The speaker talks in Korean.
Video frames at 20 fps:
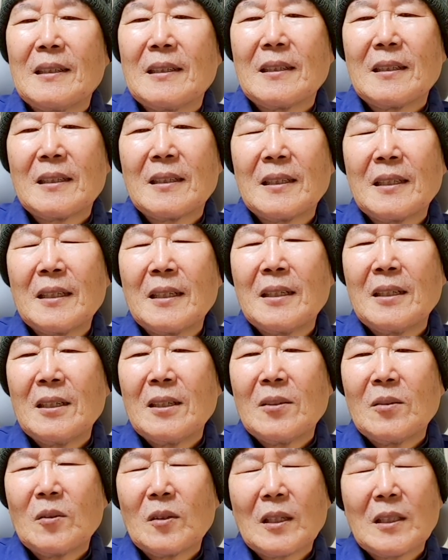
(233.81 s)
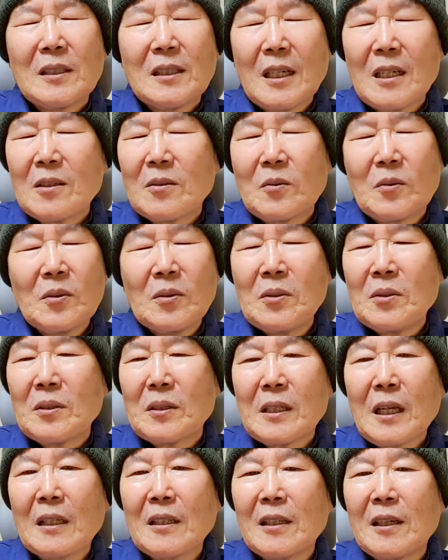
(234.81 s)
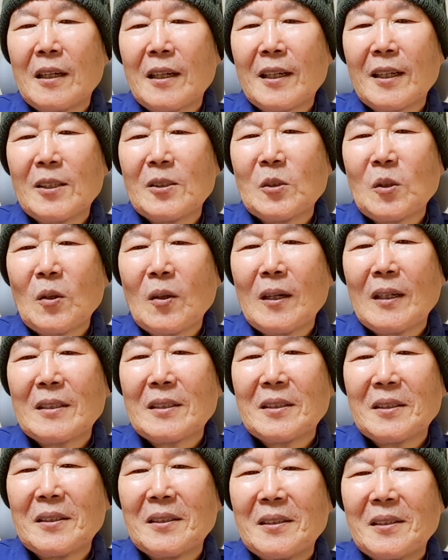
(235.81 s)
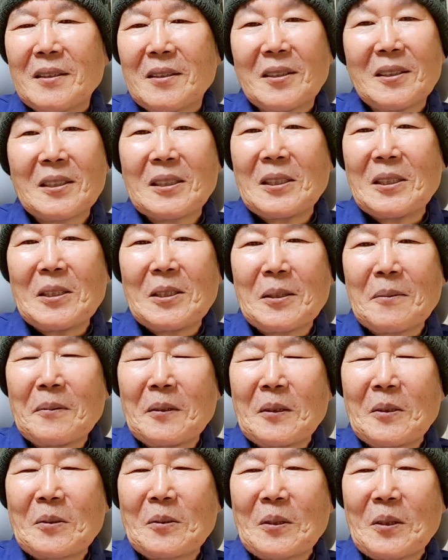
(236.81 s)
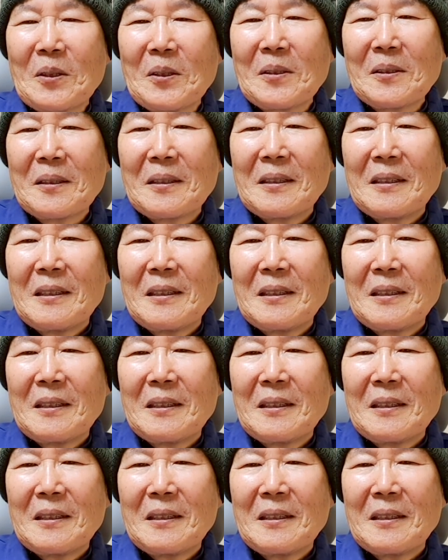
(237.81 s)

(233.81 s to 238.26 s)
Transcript: 그런데 우리가 자꾸 사탄에게 속아서 그것을 잊어버리고요.